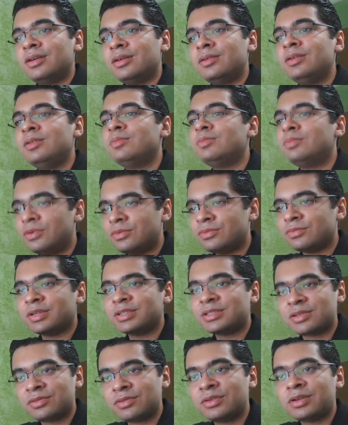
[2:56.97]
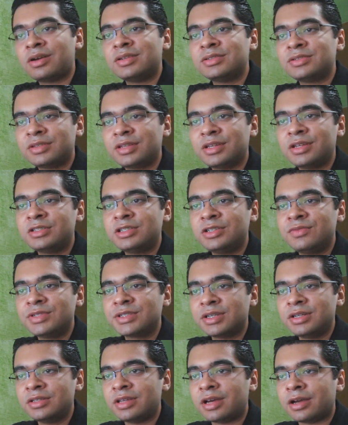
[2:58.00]
E bom, essas são as alternativas
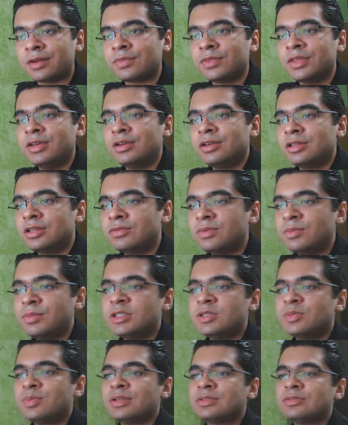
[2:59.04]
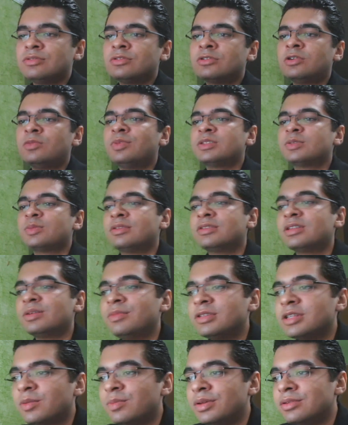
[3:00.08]
que ele dá. Novamente peço desculpas pelo
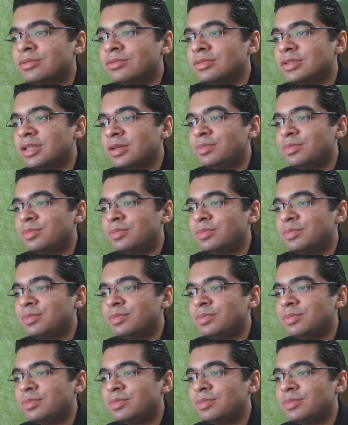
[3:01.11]
tamanho da pergunta,